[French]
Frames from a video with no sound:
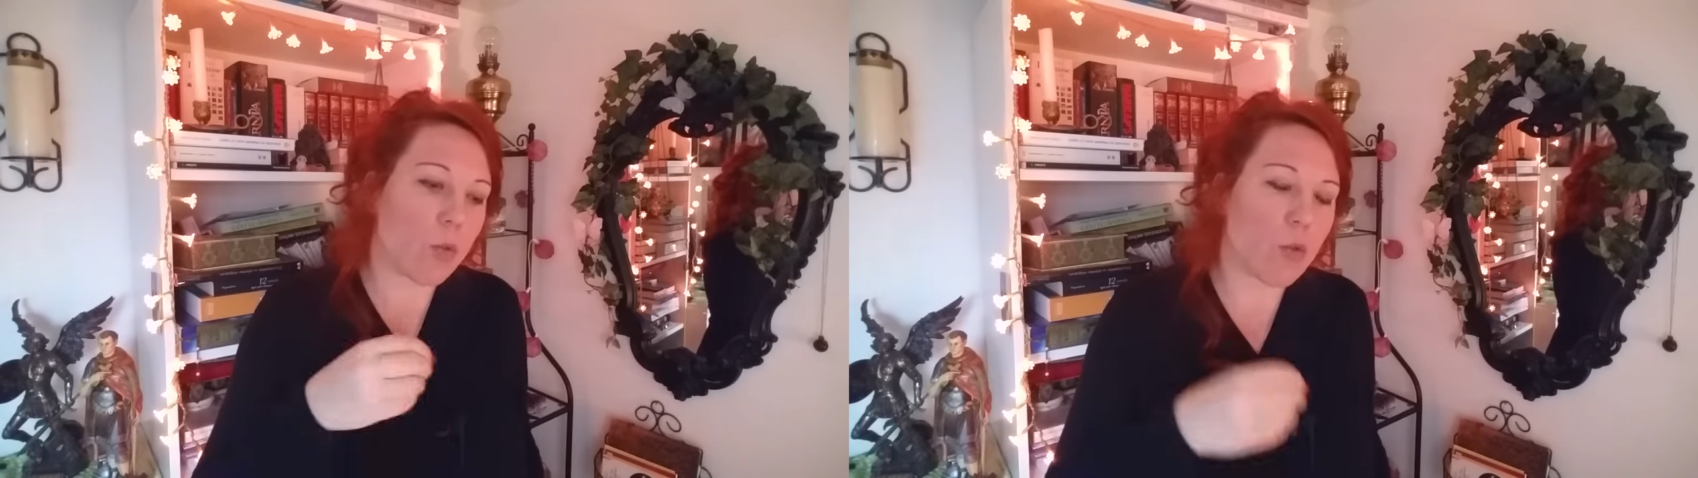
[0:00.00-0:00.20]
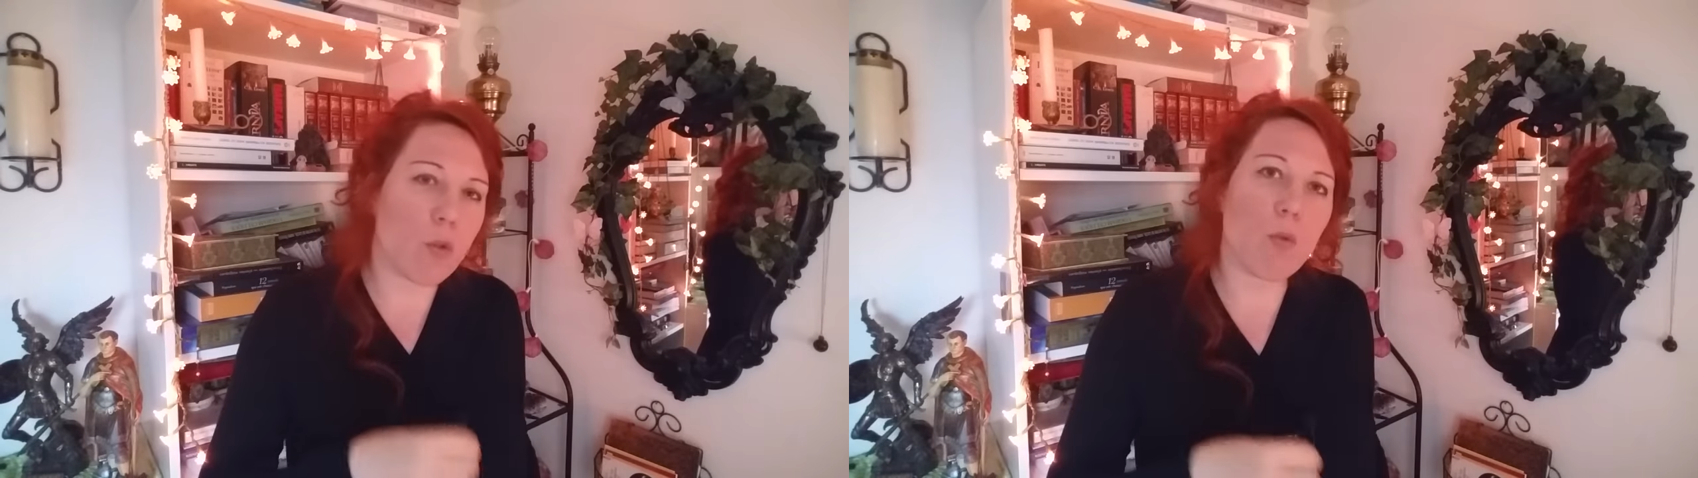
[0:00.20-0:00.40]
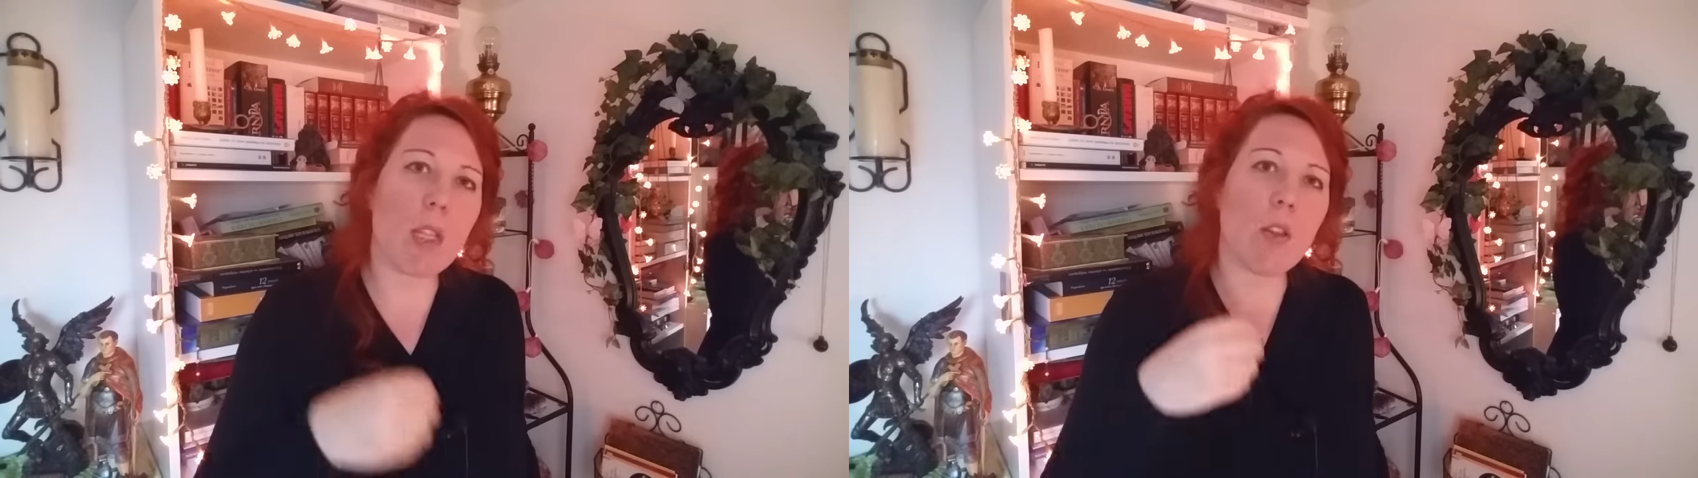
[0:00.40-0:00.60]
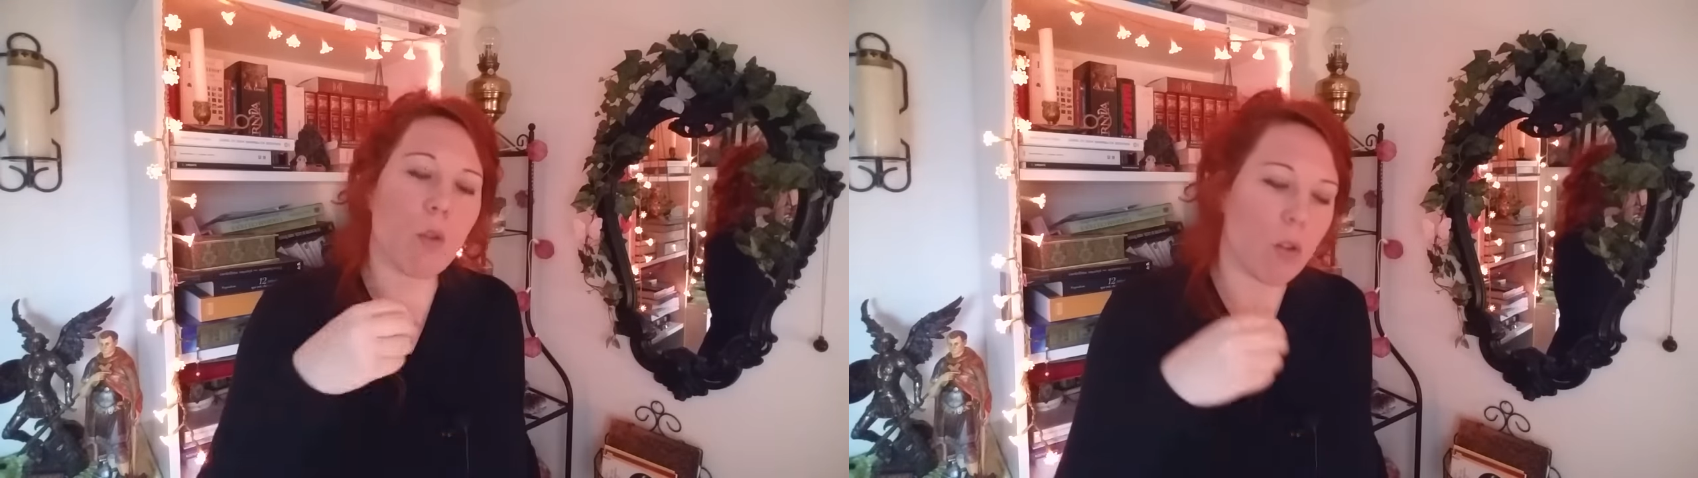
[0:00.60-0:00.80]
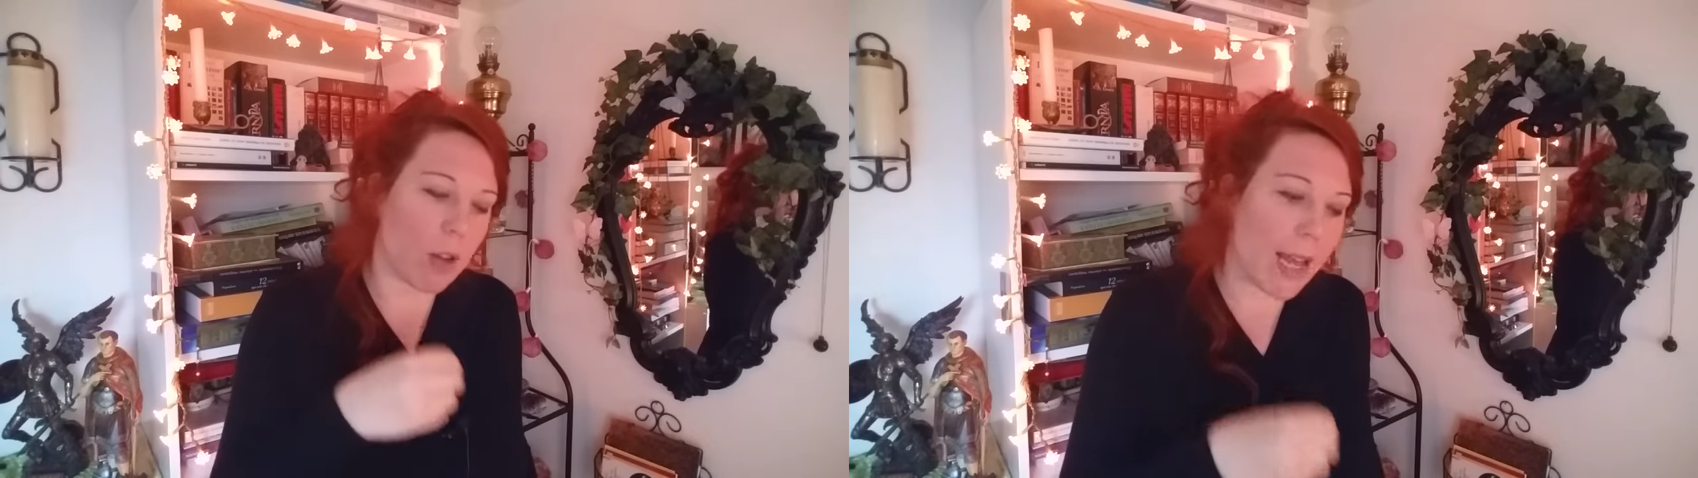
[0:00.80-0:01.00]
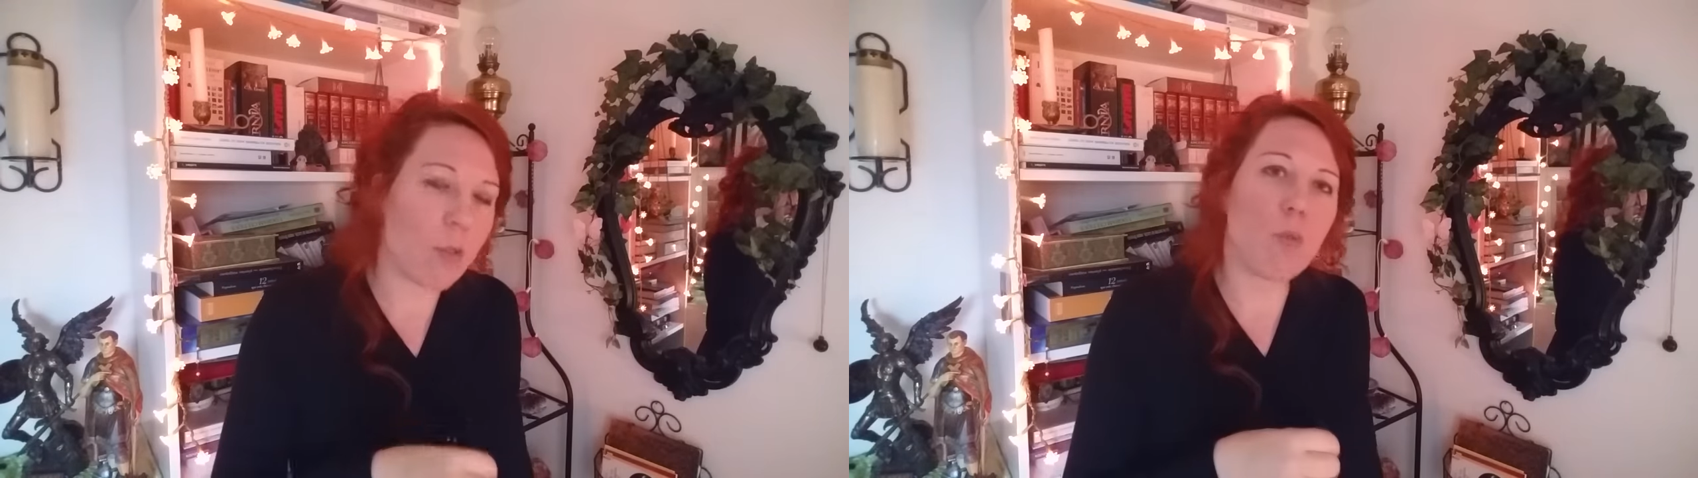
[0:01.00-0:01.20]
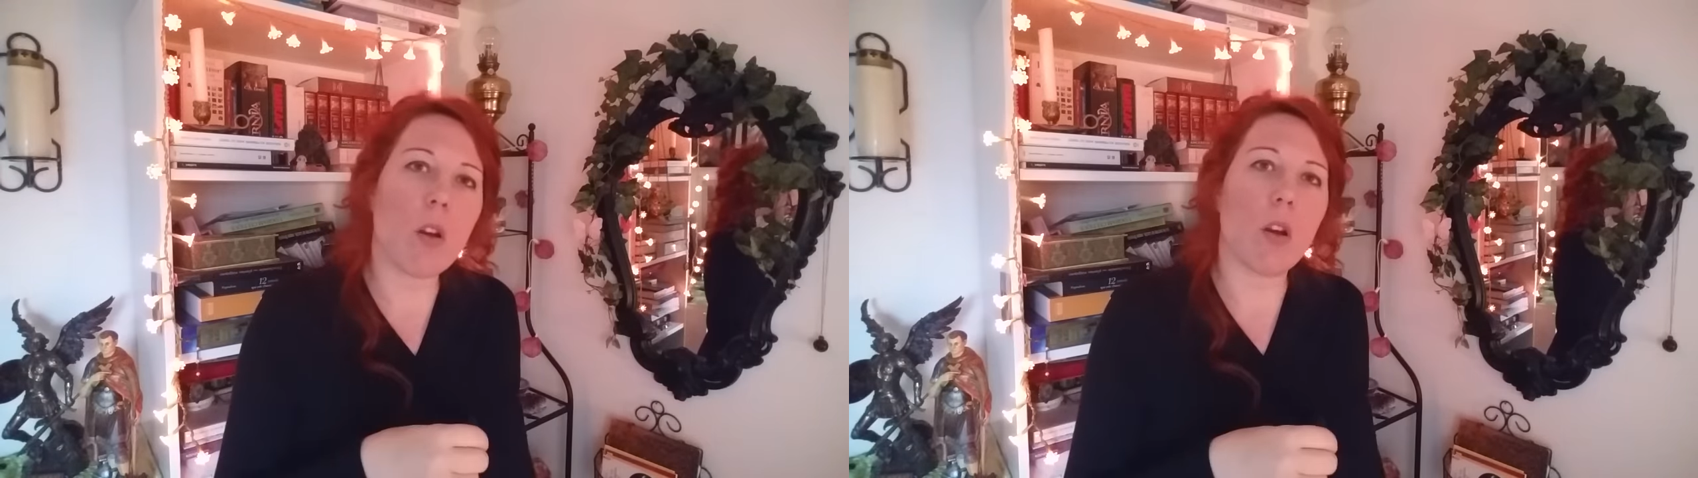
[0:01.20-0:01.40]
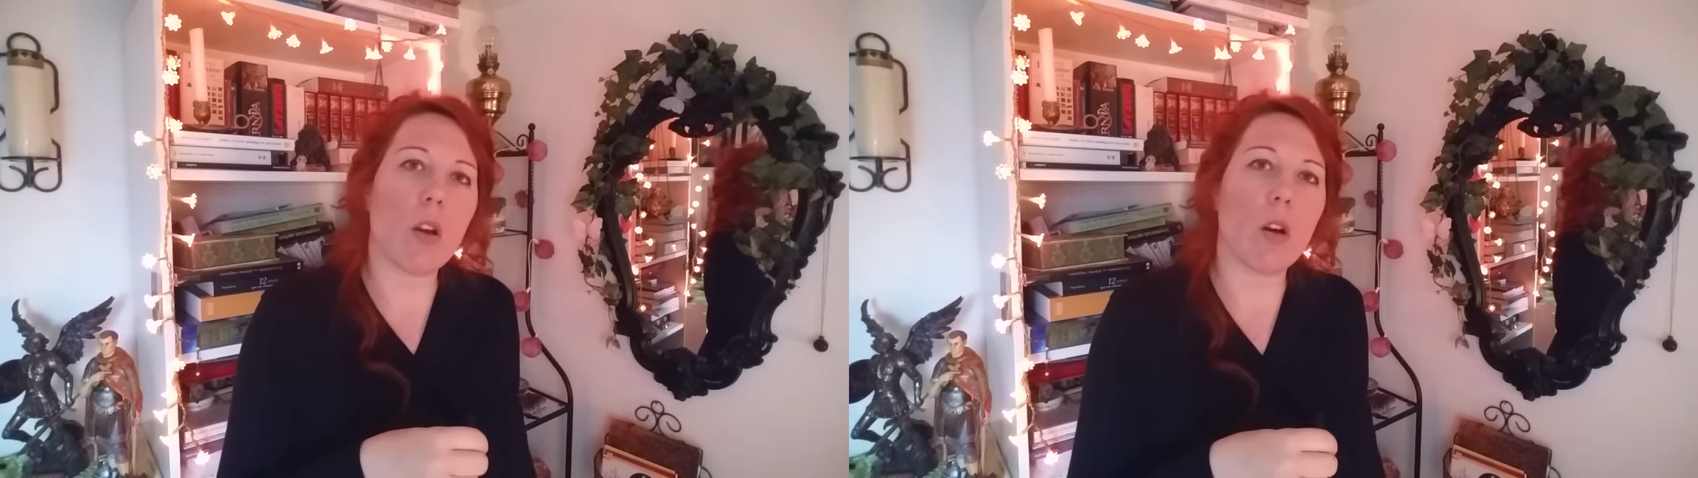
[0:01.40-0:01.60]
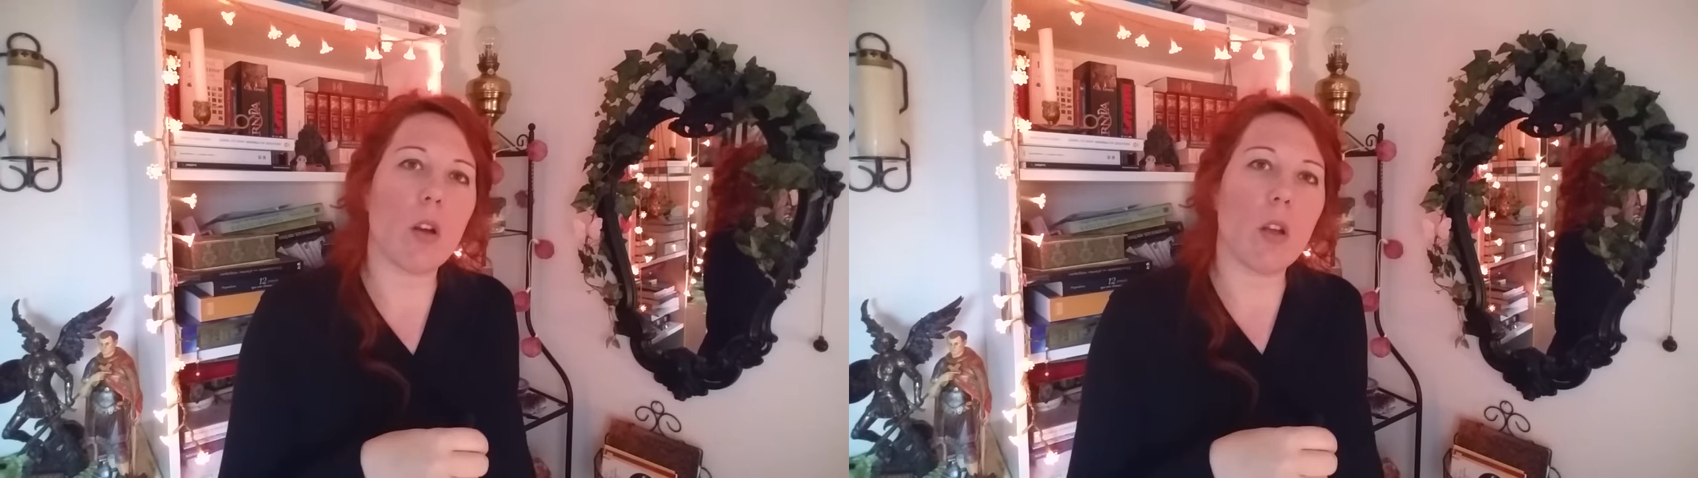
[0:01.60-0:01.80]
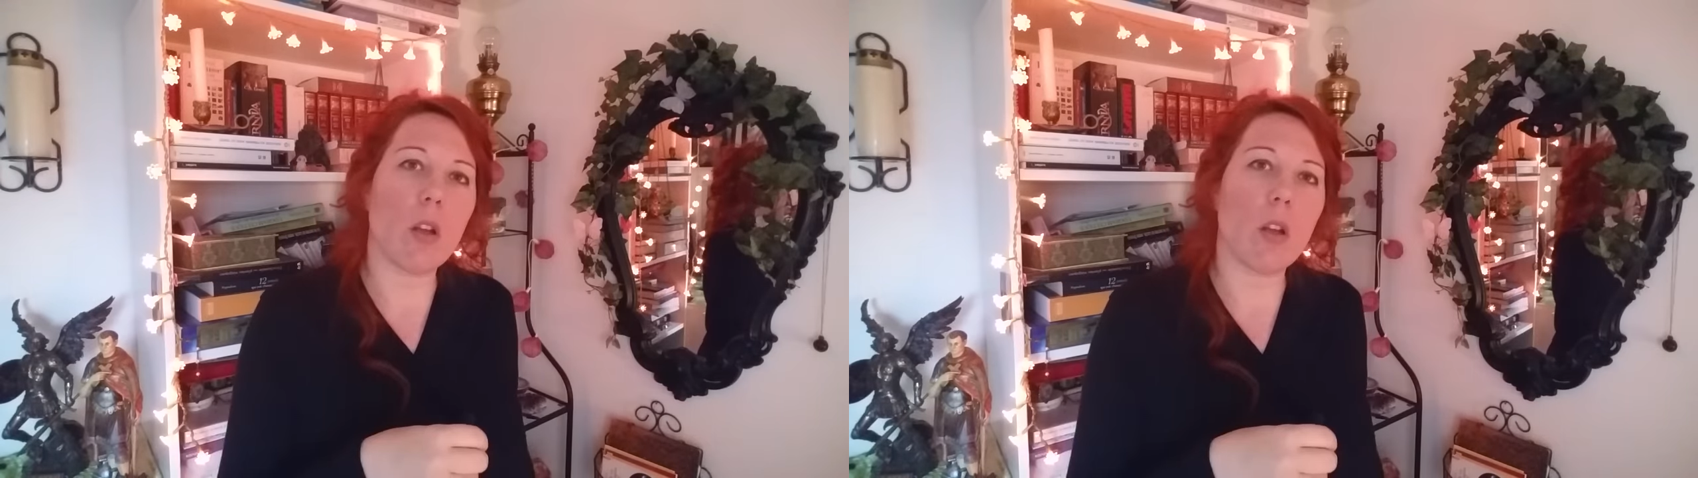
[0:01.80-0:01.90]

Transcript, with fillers: tout de suite, dans la douleur,